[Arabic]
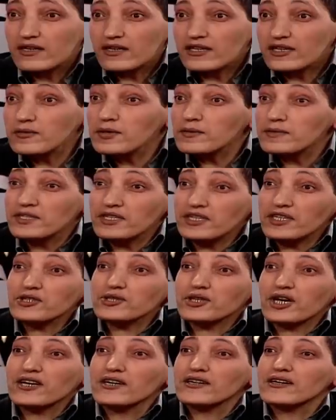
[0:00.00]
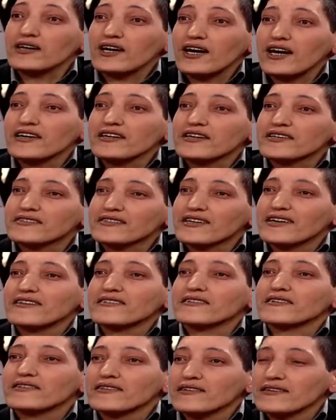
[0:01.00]
احنا ما بنعيش حياه
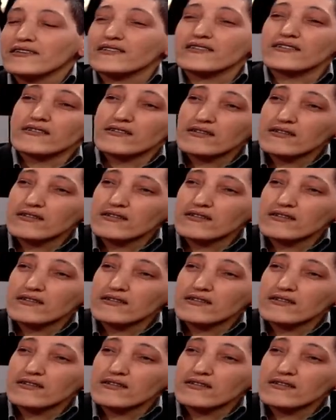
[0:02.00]
يعني